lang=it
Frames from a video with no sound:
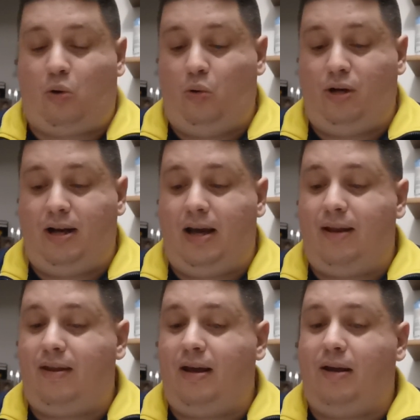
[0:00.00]
con
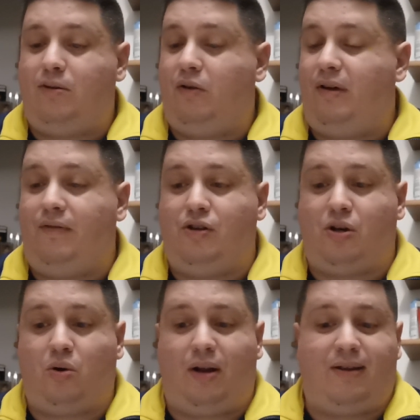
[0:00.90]
l'Udinese dovevi
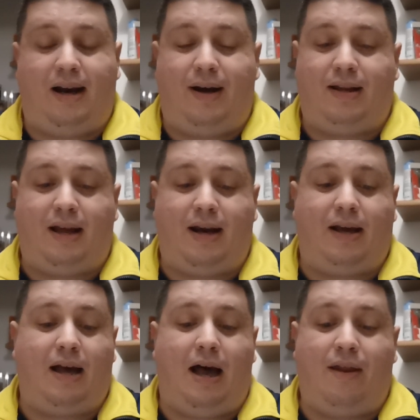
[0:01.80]
vincere con la Salernitana
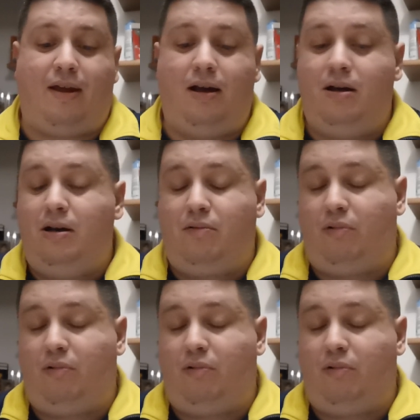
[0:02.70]
in casa,